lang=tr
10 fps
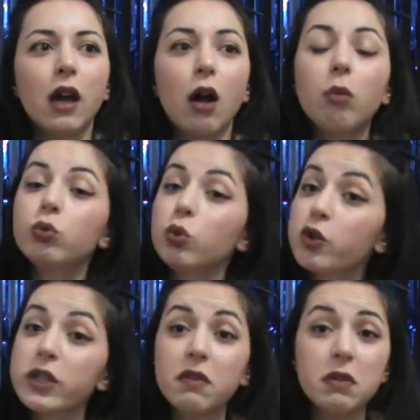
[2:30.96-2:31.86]

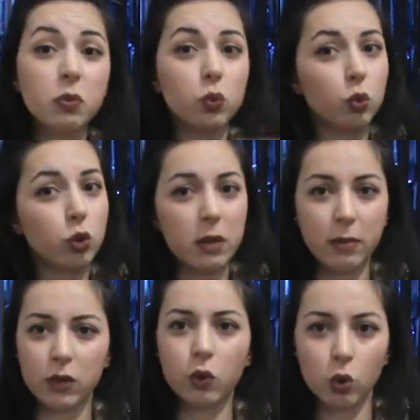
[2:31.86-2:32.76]
mucizevi bir
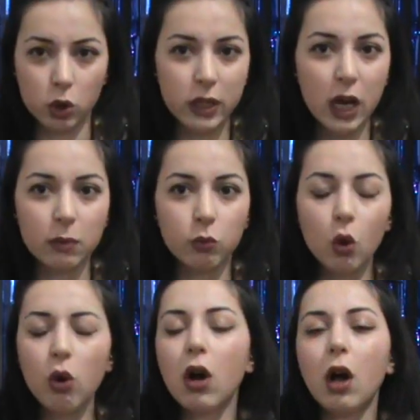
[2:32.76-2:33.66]
uzama göstermiyor